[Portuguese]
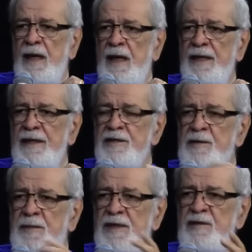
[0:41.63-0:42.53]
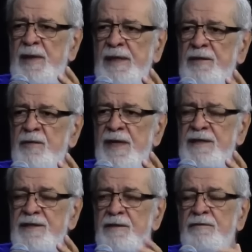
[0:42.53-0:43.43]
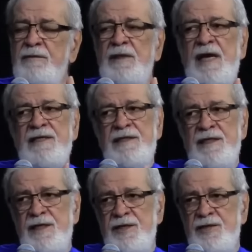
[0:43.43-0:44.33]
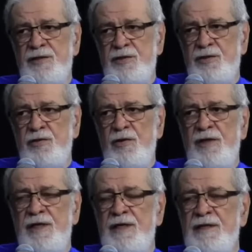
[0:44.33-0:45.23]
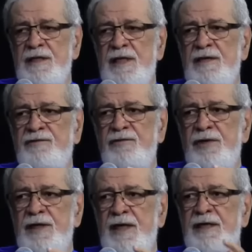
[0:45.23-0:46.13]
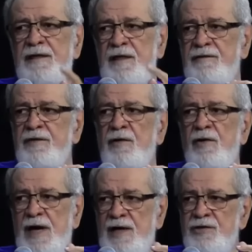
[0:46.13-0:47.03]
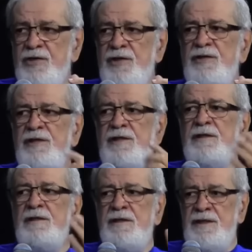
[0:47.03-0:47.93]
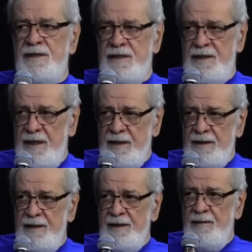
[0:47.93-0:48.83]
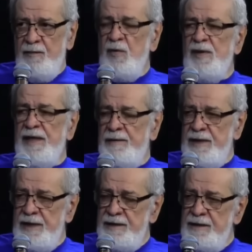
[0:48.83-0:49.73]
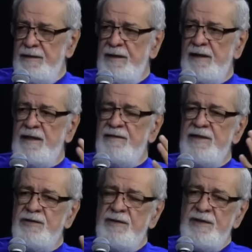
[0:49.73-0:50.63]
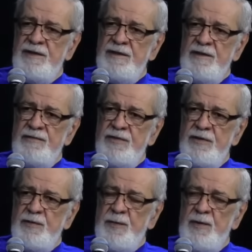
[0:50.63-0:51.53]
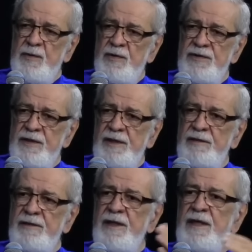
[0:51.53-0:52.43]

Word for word: A Igreja Presbiteriana do Brasil, das igrejas históricas, ela foi a que teve coragem de dizer publicamente, através de uma decisão do seu Supremo Concílio,